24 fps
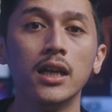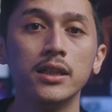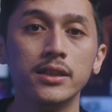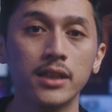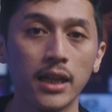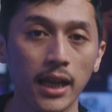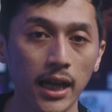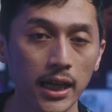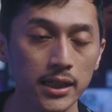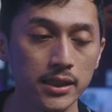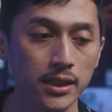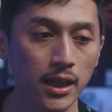yang
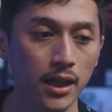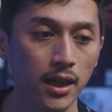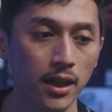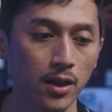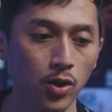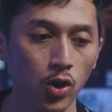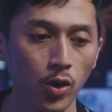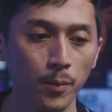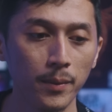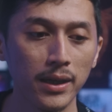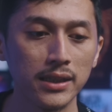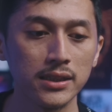jelas karena
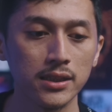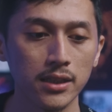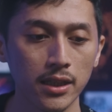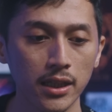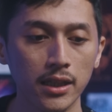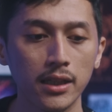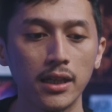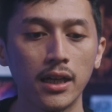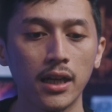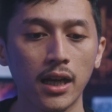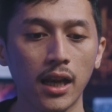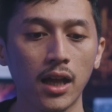gue emang
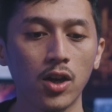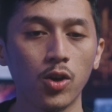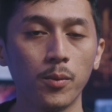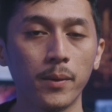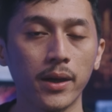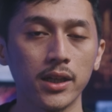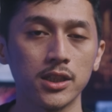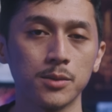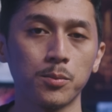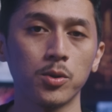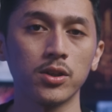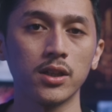sering denger lagu
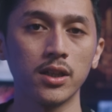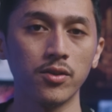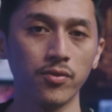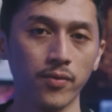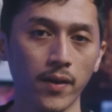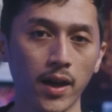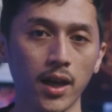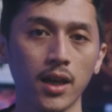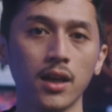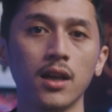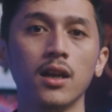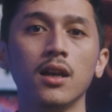pakai
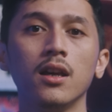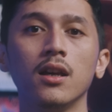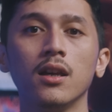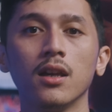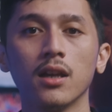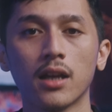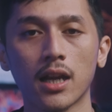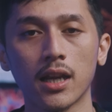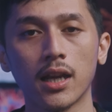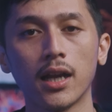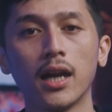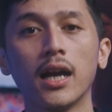Spotify
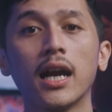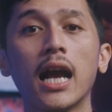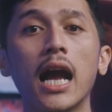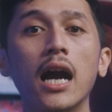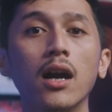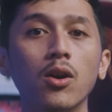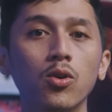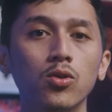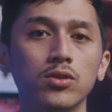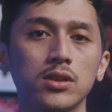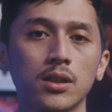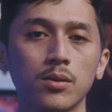rada ngeganggu